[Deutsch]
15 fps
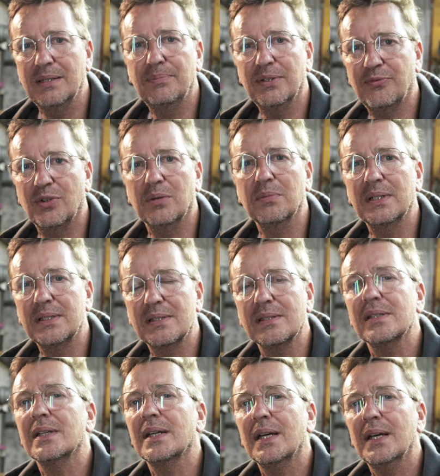die Performance,
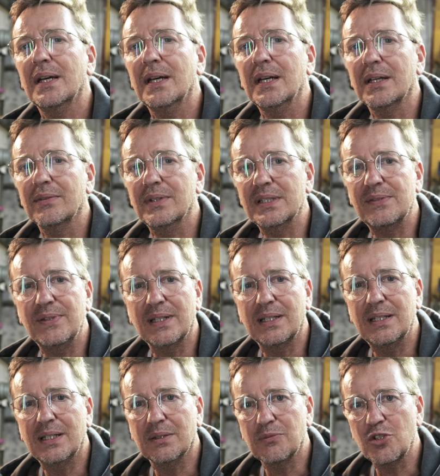wenn es
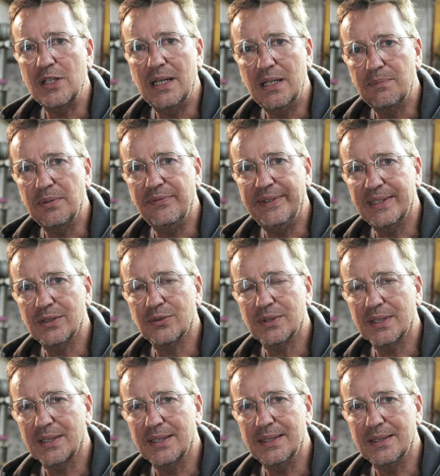wirklich um schnelle
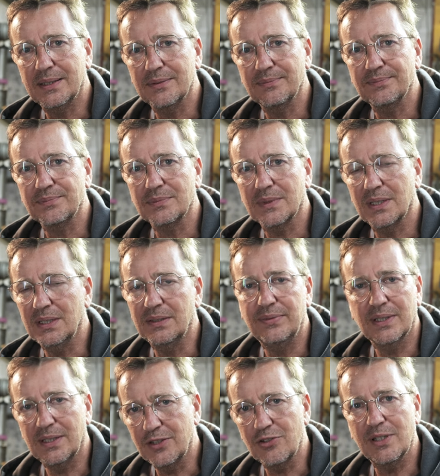Bewegungen geht, ist
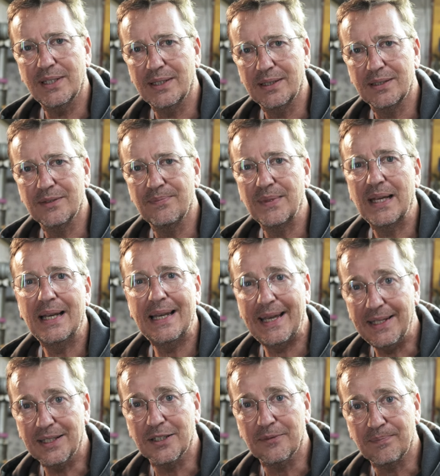wirklich schlecht.
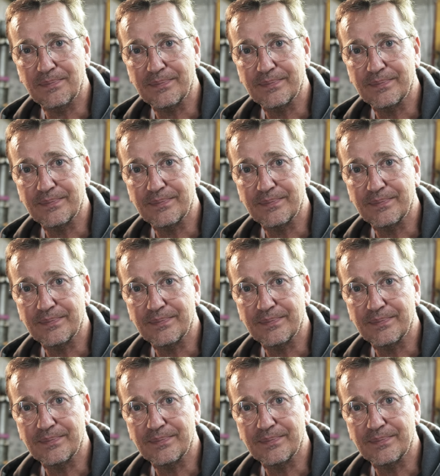Leider.